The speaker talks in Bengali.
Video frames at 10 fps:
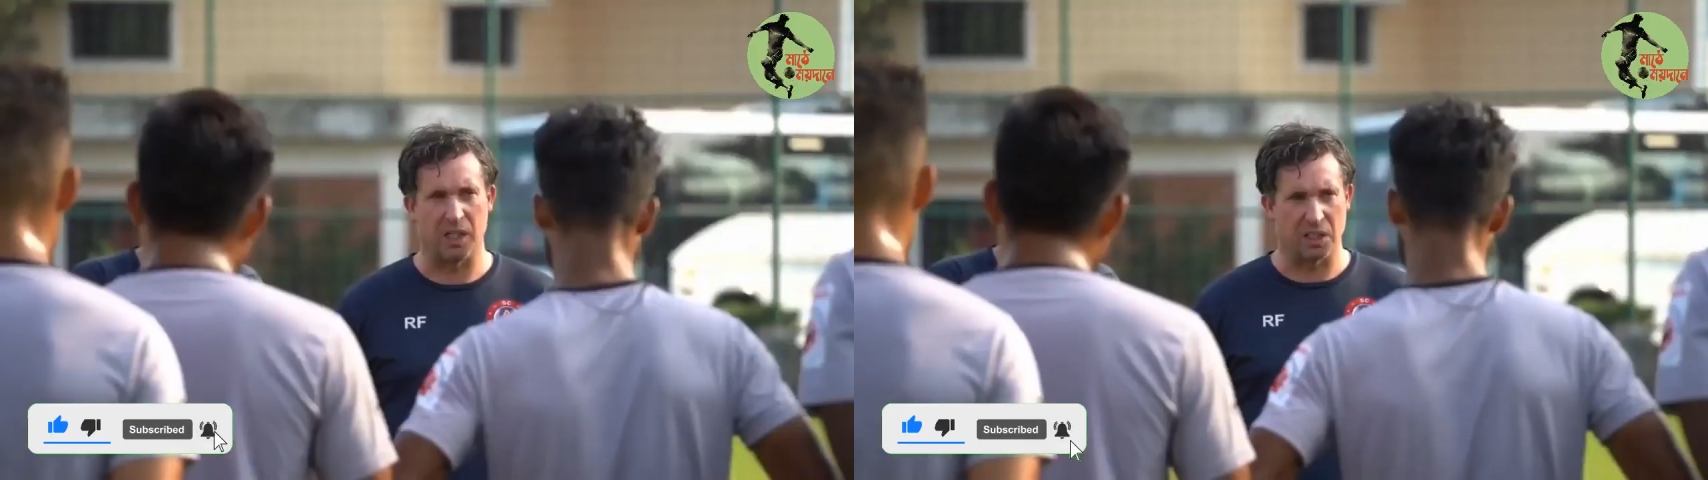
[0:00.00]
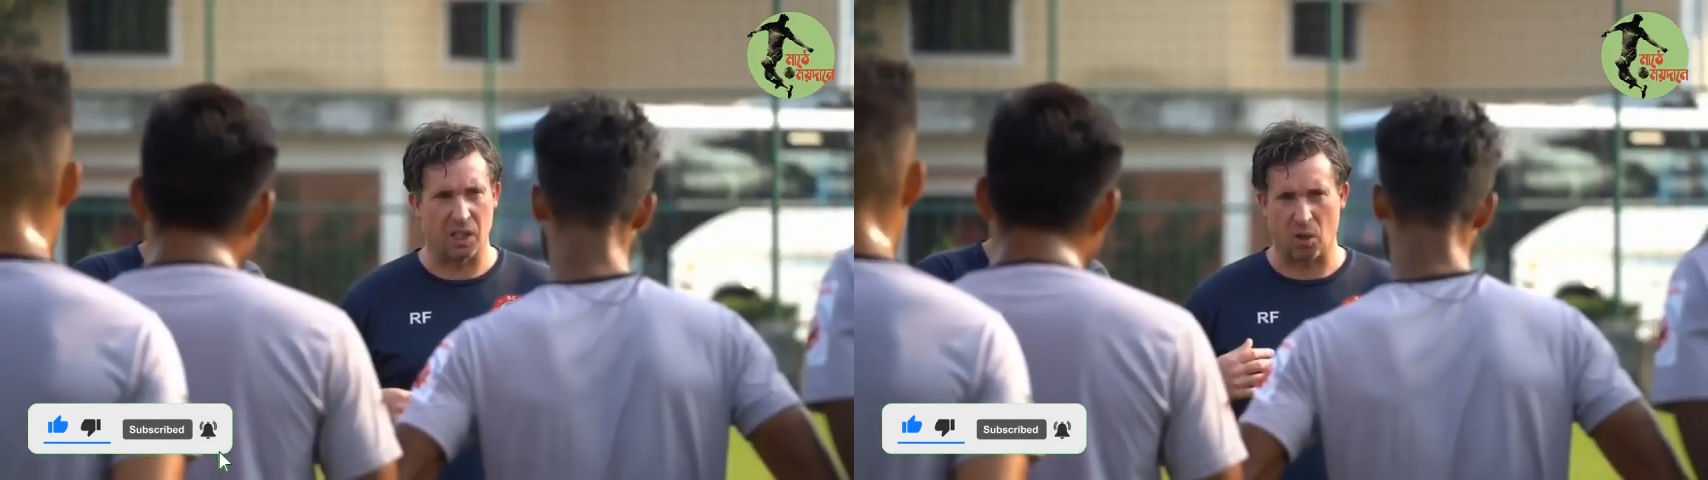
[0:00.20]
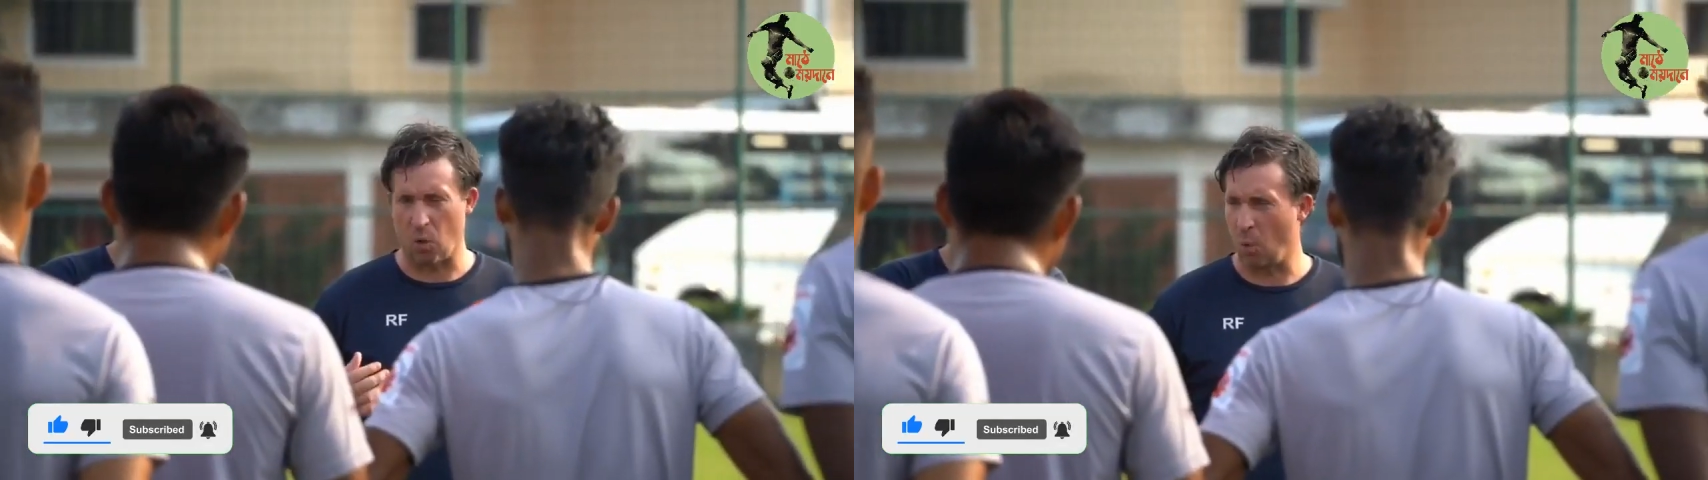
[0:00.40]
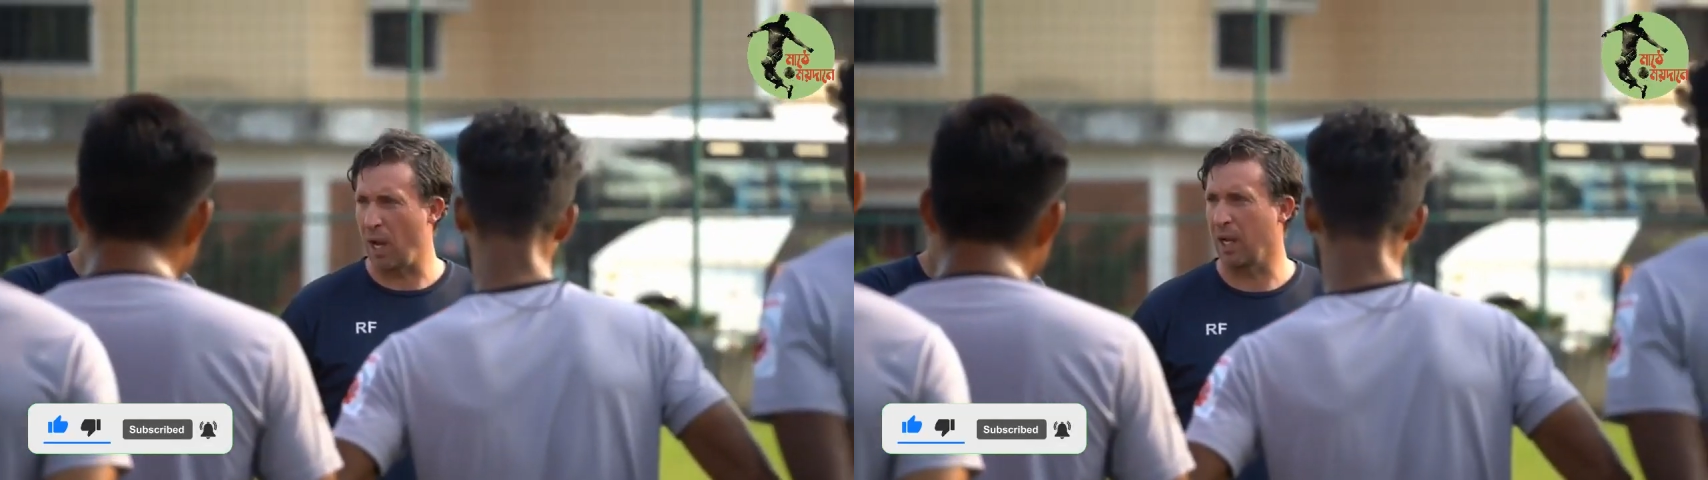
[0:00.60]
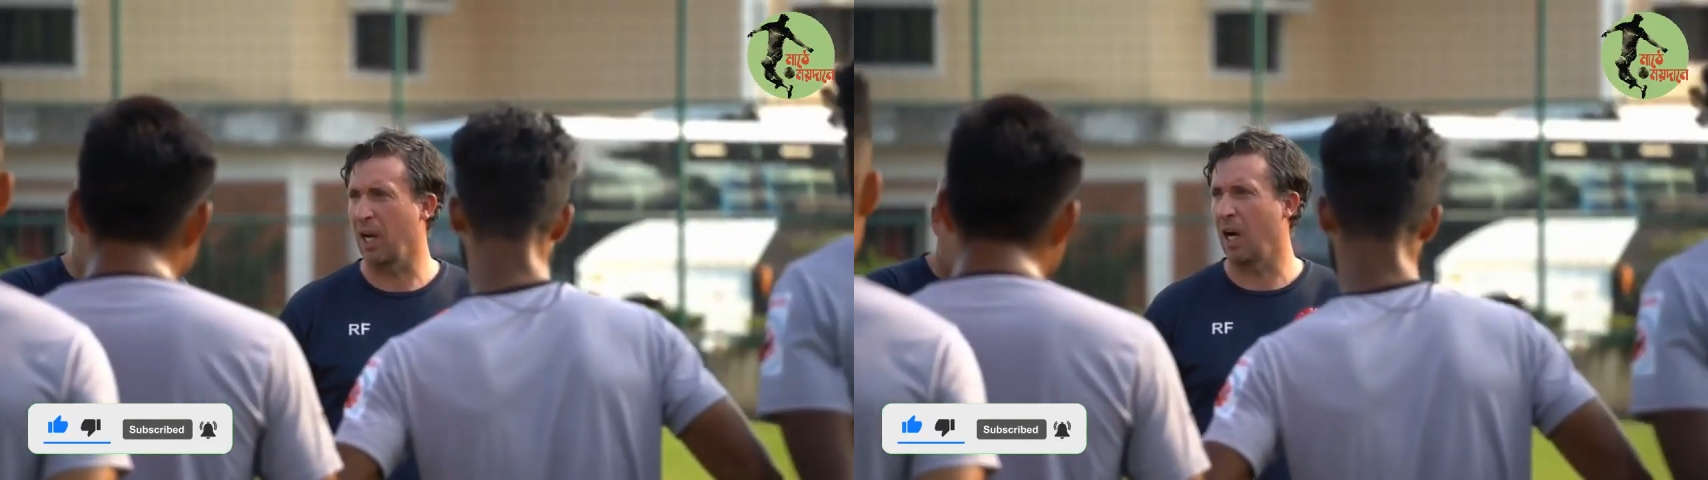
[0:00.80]
হলুদ
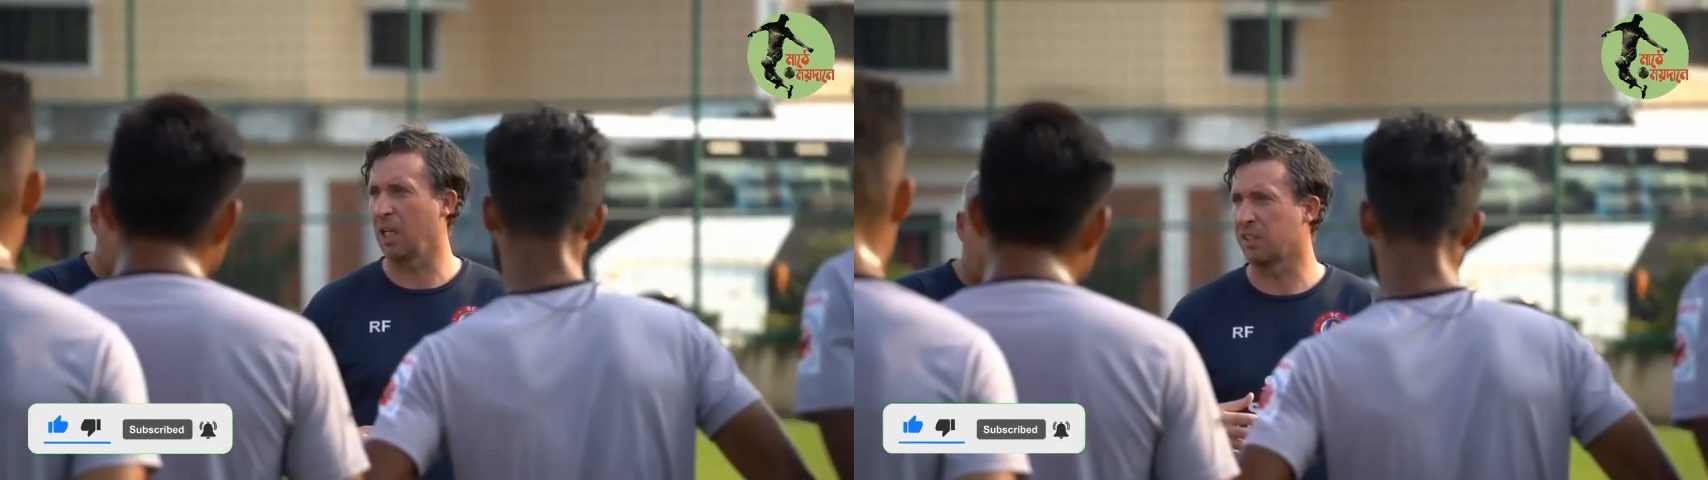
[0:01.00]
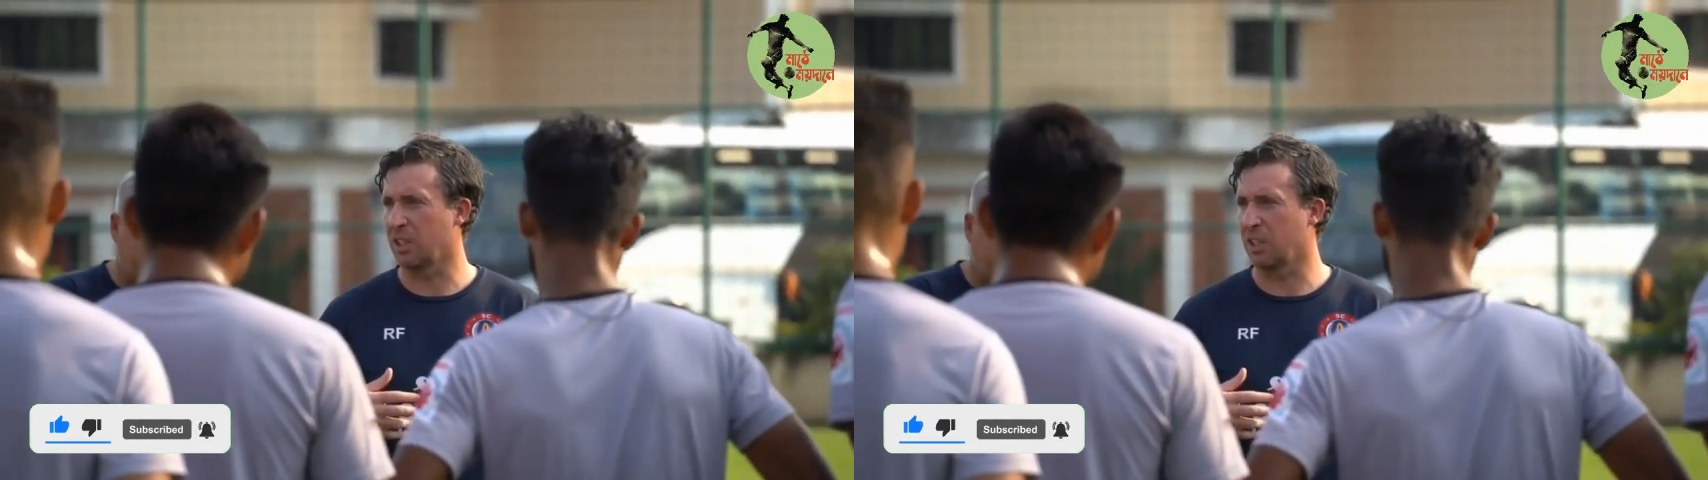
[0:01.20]
সমর্থকেরা আশা